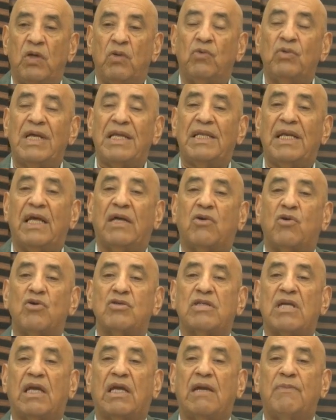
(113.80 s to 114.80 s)
una de las
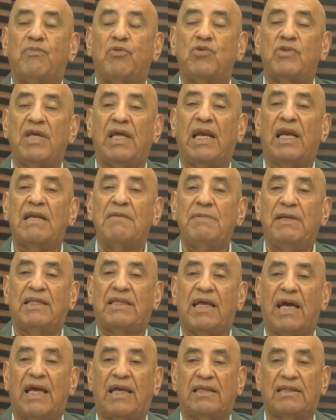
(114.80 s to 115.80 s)
cosas que pudiera
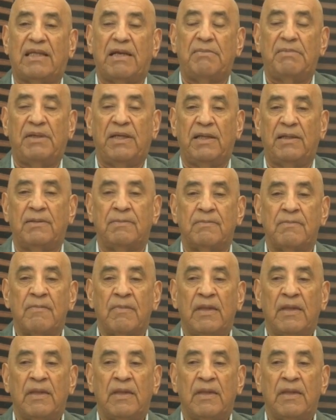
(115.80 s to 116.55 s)
limitar también